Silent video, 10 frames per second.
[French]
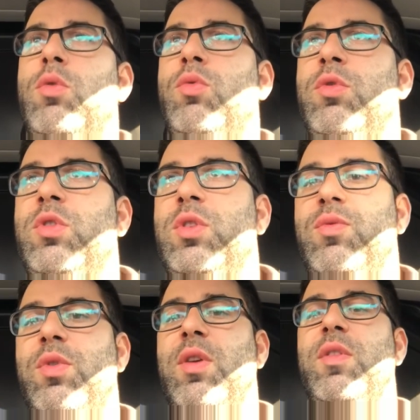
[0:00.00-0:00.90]
Donc si
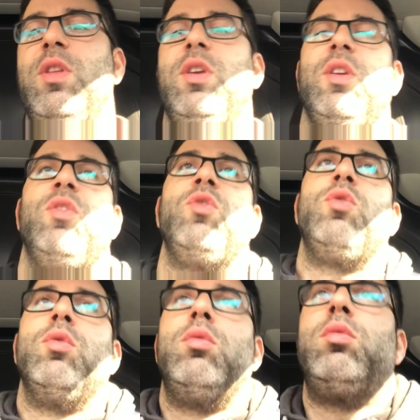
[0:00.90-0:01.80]
vous avez des
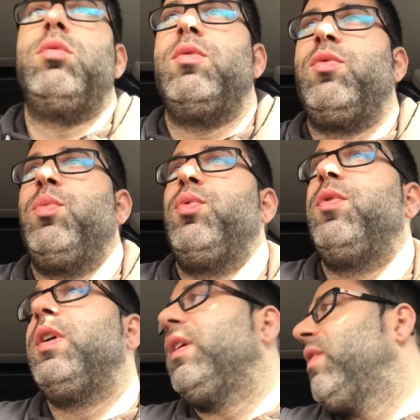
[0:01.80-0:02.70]
questions, vous
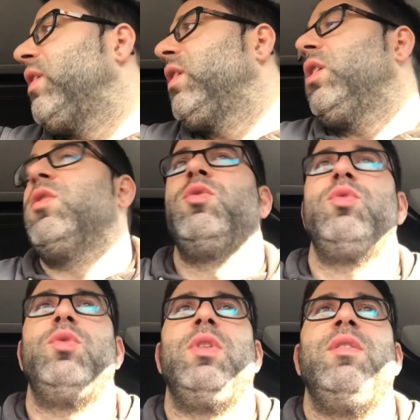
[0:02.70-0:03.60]
pouvez les écrire en
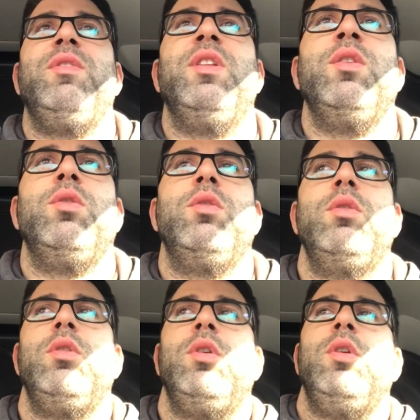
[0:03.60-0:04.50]
dessous de cette vidéo.
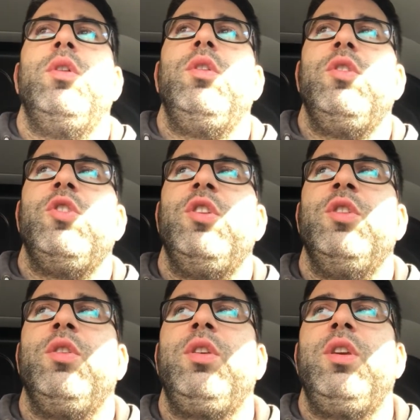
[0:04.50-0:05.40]
Je les
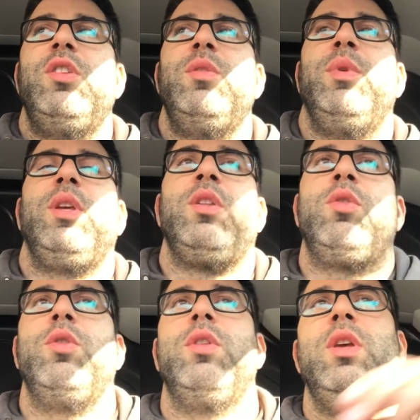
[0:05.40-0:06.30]
noterai, je les mettrai de
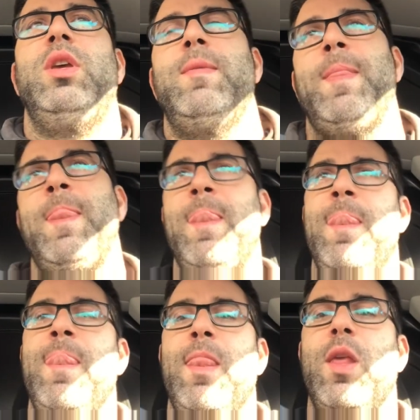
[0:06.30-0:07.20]
côté.
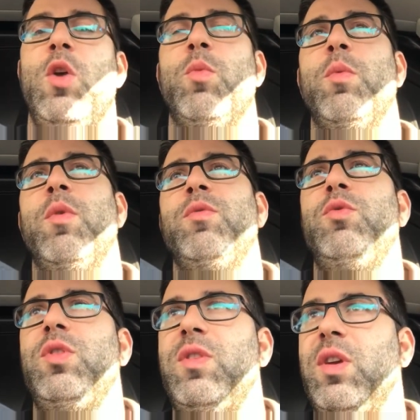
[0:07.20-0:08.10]
Et au moment
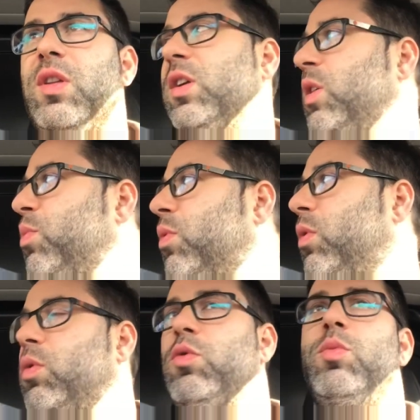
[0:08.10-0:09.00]
venu, j'essaierai d'y
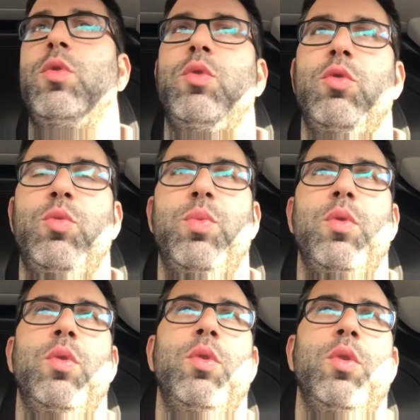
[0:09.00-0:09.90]
répondre du mieux que je peux.